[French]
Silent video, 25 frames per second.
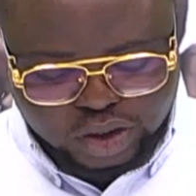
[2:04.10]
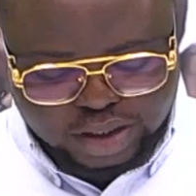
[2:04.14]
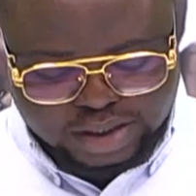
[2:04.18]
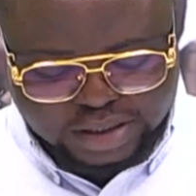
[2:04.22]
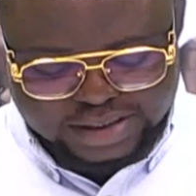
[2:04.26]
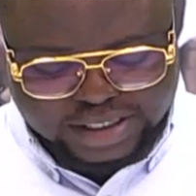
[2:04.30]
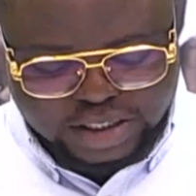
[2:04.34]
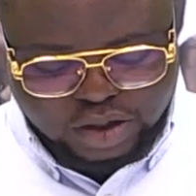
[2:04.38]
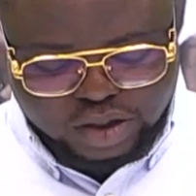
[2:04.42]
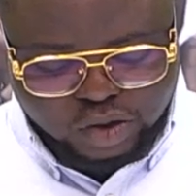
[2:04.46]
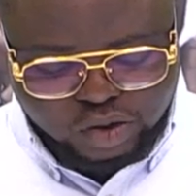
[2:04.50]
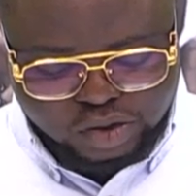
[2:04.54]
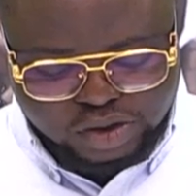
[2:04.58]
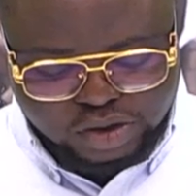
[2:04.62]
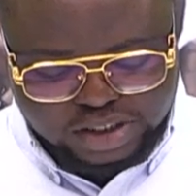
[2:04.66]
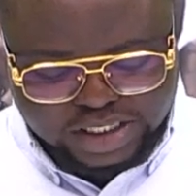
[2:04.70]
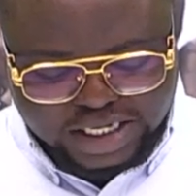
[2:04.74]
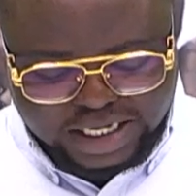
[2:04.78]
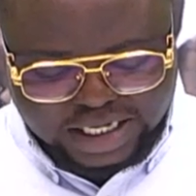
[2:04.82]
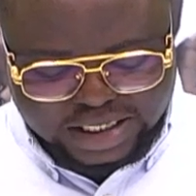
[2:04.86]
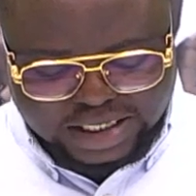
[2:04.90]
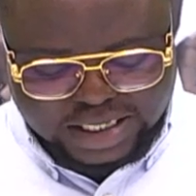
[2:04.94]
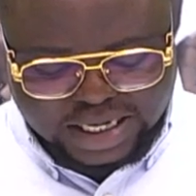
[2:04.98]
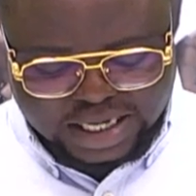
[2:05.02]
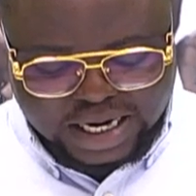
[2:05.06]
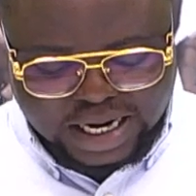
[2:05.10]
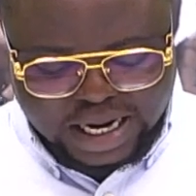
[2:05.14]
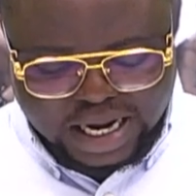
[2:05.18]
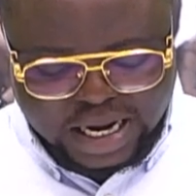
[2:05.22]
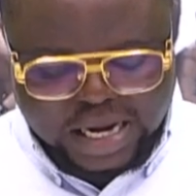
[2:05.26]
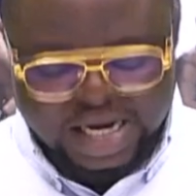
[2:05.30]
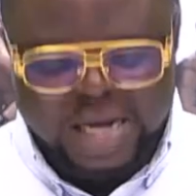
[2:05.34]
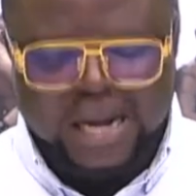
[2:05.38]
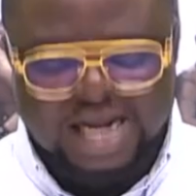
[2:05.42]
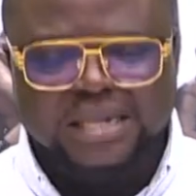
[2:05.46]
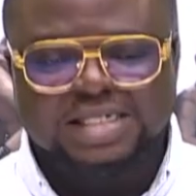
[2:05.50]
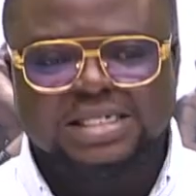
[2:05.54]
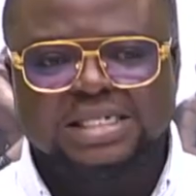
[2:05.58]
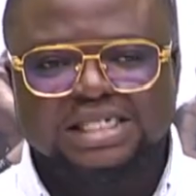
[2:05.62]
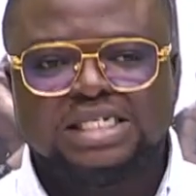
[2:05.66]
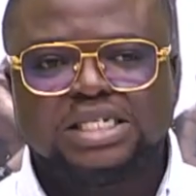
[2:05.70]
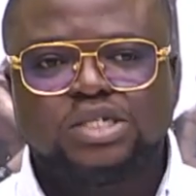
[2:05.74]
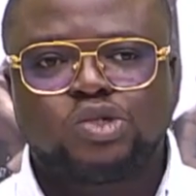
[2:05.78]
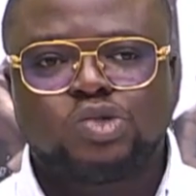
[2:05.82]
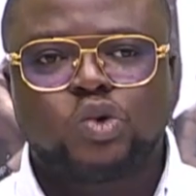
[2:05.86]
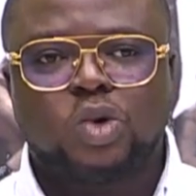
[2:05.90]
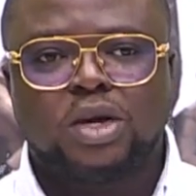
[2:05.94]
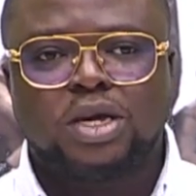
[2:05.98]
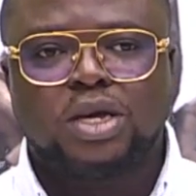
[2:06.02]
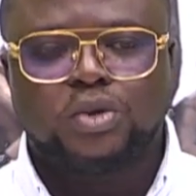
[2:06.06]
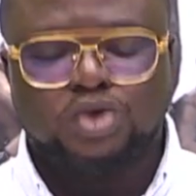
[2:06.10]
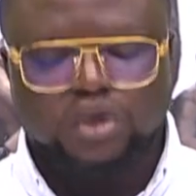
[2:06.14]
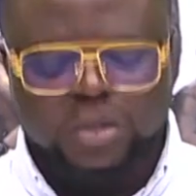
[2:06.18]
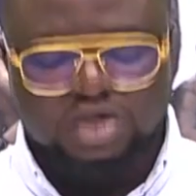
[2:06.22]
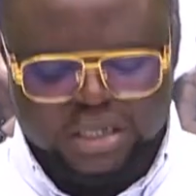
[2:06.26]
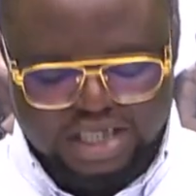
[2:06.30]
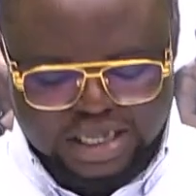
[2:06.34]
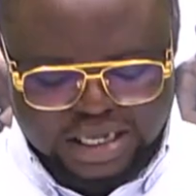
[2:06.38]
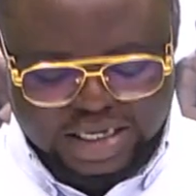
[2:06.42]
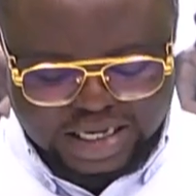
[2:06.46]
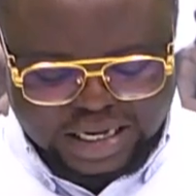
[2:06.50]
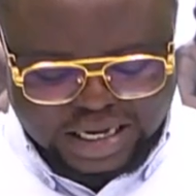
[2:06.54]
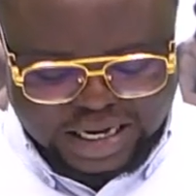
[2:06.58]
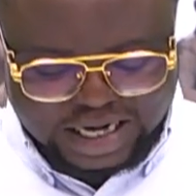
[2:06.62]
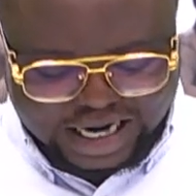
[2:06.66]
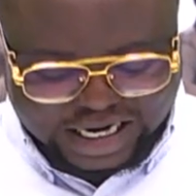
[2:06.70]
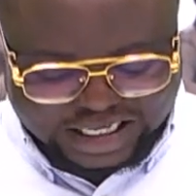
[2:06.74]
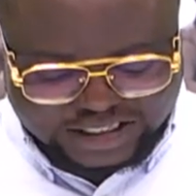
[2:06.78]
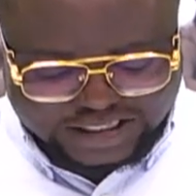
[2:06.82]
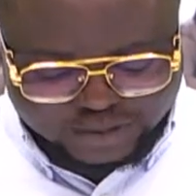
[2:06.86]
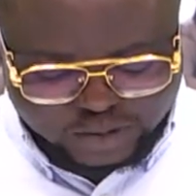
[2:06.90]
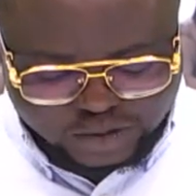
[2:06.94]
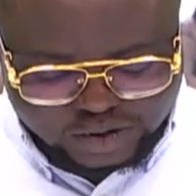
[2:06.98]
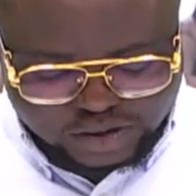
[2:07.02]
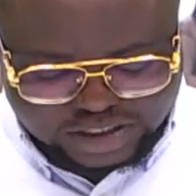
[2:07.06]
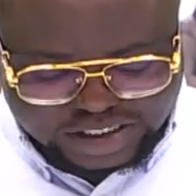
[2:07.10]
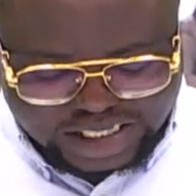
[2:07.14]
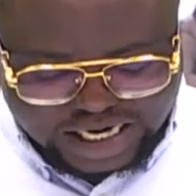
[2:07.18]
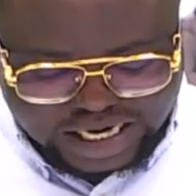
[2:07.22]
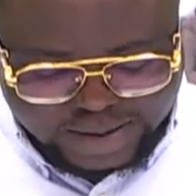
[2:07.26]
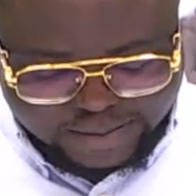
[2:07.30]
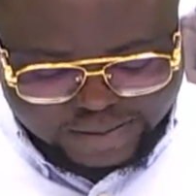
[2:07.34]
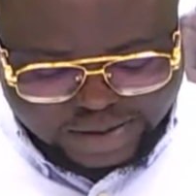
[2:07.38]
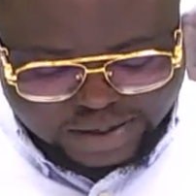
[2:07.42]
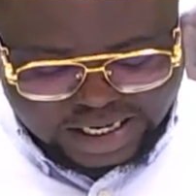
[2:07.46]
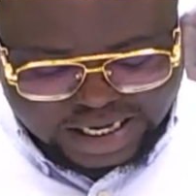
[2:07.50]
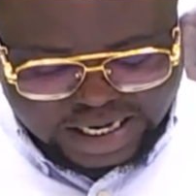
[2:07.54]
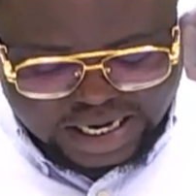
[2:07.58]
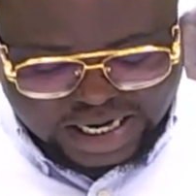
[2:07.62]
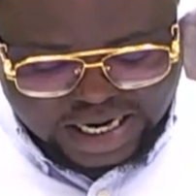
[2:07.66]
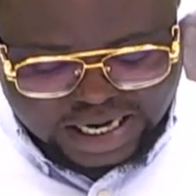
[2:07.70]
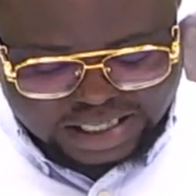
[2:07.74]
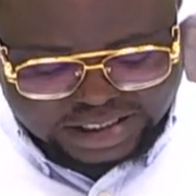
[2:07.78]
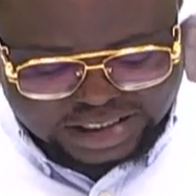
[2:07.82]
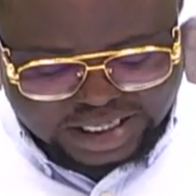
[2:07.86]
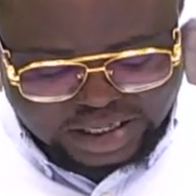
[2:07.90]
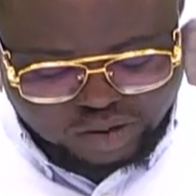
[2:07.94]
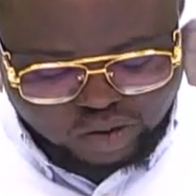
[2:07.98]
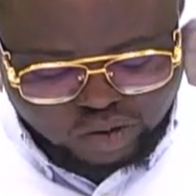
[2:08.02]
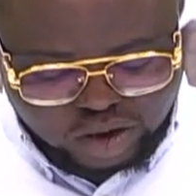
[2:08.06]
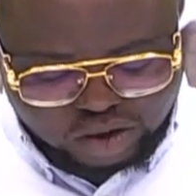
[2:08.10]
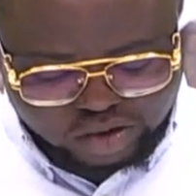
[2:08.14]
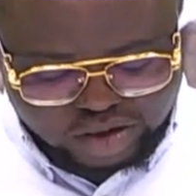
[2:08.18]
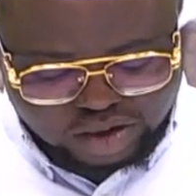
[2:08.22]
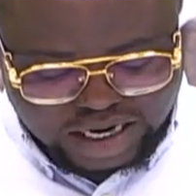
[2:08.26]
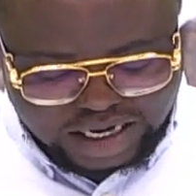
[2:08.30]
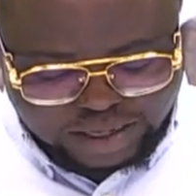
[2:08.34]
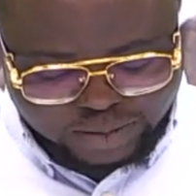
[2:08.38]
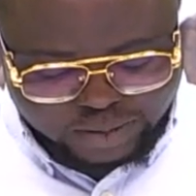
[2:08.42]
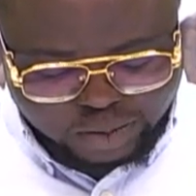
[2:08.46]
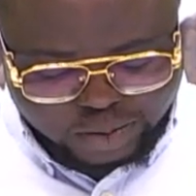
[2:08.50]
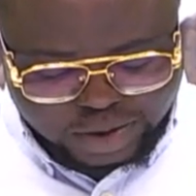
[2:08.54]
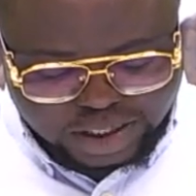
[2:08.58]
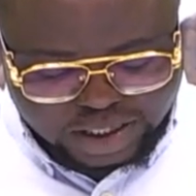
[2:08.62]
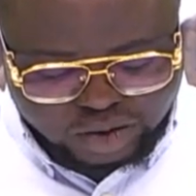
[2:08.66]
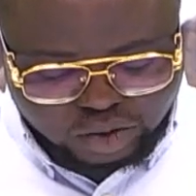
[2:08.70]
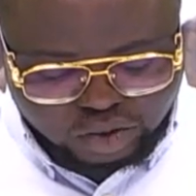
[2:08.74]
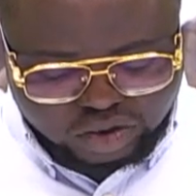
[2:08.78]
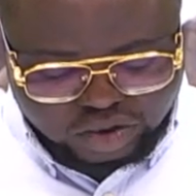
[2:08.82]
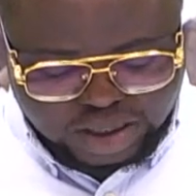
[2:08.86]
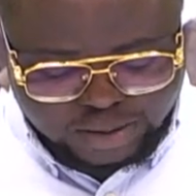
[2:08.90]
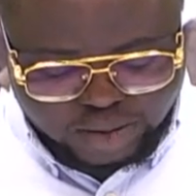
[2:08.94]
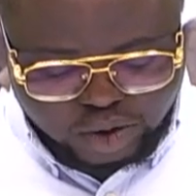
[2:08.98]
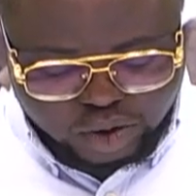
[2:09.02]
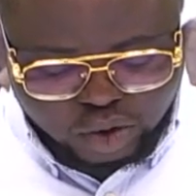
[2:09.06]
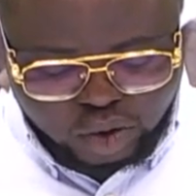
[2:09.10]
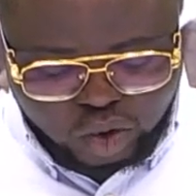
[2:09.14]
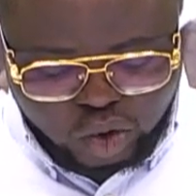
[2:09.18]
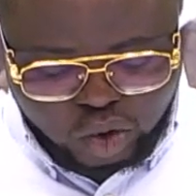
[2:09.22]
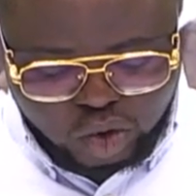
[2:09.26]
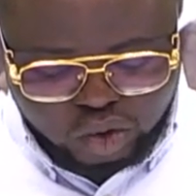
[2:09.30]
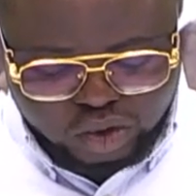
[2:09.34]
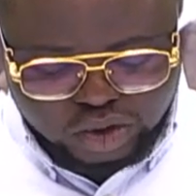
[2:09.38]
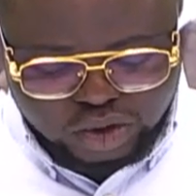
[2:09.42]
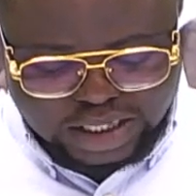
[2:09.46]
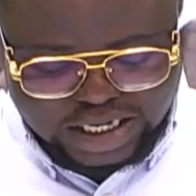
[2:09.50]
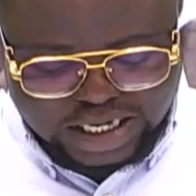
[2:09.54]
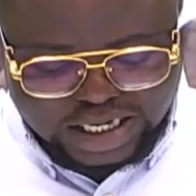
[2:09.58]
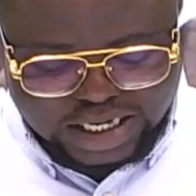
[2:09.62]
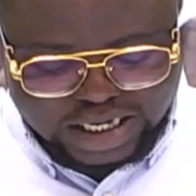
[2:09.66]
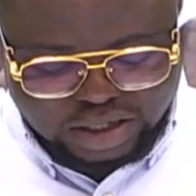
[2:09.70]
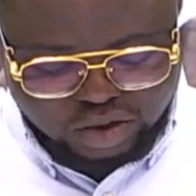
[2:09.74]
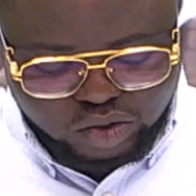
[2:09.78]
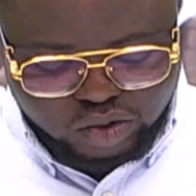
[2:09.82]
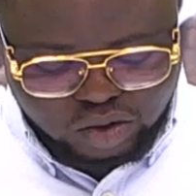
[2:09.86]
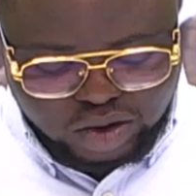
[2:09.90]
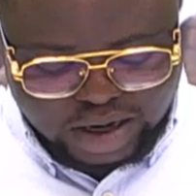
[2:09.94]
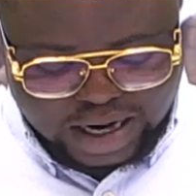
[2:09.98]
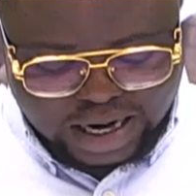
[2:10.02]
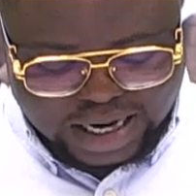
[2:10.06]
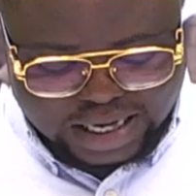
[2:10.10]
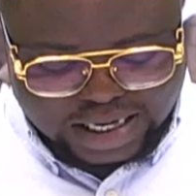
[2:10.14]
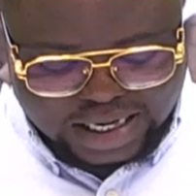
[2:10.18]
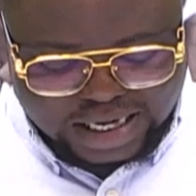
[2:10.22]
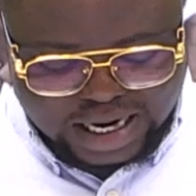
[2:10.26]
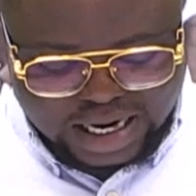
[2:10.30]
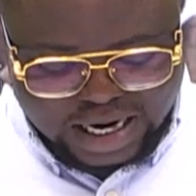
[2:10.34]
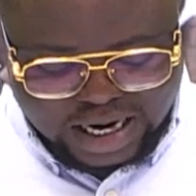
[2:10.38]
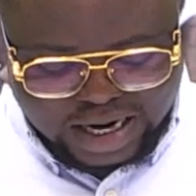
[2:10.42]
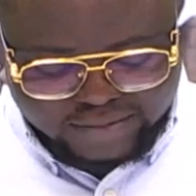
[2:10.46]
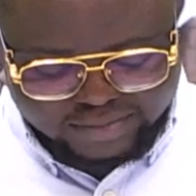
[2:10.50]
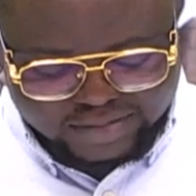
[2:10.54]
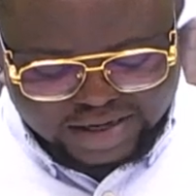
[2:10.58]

en ce qui concerne la citoyenneté responsable des lois de la République, notamment le code électoral.